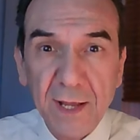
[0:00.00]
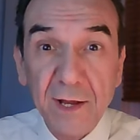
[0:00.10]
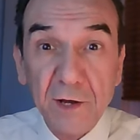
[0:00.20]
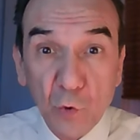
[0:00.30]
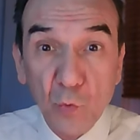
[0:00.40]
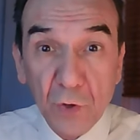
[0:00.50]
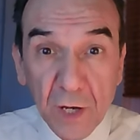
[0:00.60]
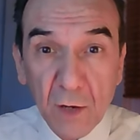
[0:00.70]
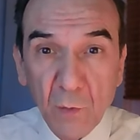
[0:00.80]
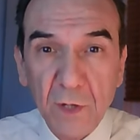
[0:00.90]
e
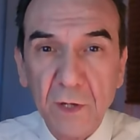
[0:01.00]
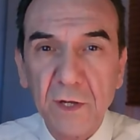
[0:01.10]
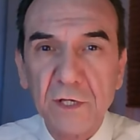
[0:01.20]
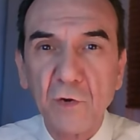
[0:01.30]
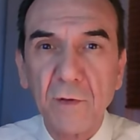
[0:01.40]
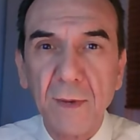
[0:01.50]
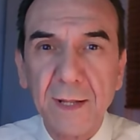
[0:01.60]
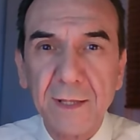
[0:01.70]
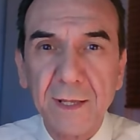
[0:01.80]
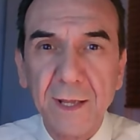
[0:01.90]
ridurre quindi il rischio di
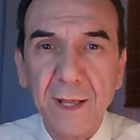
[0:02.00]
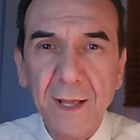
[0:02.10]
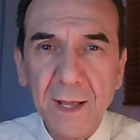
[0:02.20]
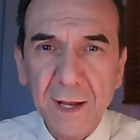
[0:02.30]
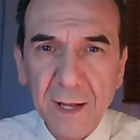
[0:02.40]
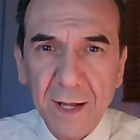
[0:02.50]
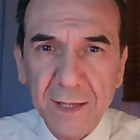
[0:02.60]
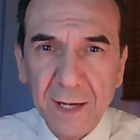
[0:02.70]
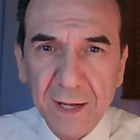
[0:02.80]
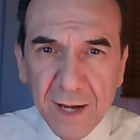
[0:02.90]
malattie
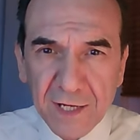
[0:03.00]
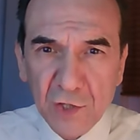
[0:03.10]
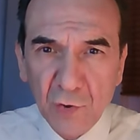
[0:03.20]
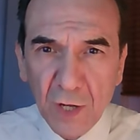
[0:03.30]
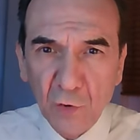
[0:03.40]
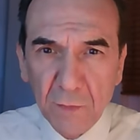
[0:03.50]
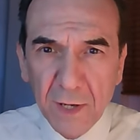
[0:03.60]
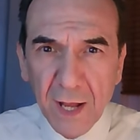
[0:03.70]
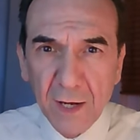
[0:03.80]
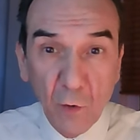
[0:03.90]
legate al grasso
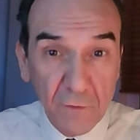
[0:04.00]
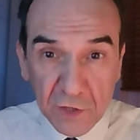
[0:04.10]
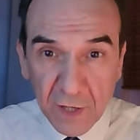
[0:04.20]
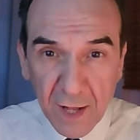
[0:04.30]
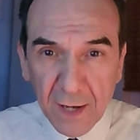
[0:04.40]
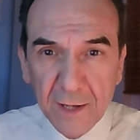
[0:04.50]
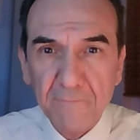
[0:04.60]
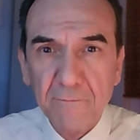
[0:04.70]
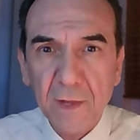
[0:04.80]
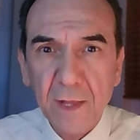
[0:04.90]
addominale o viscerale
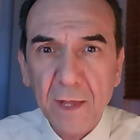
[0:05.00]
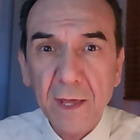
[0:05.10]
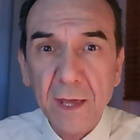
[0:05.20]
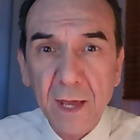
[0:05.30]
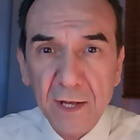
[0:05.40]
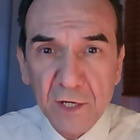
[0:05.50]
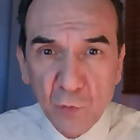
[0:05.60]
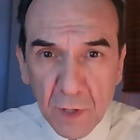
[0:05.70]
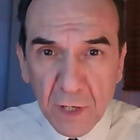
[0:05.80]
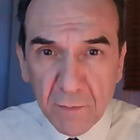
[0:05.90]
e agli
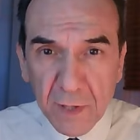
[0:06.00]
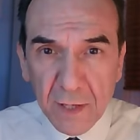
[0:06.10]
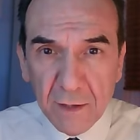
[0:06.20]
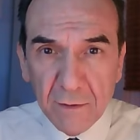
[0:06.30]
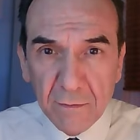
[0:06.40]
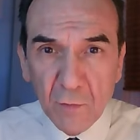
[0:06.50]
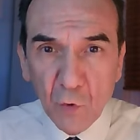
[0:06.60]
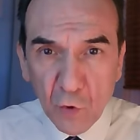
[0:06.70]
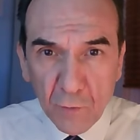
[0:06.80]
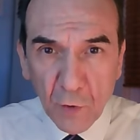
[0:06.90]
squilibri
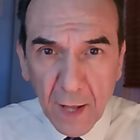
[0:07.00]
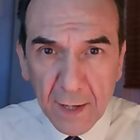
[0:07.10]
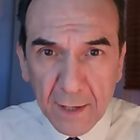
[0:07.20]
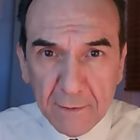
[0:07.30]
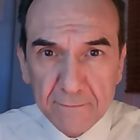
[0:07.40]
ormonali.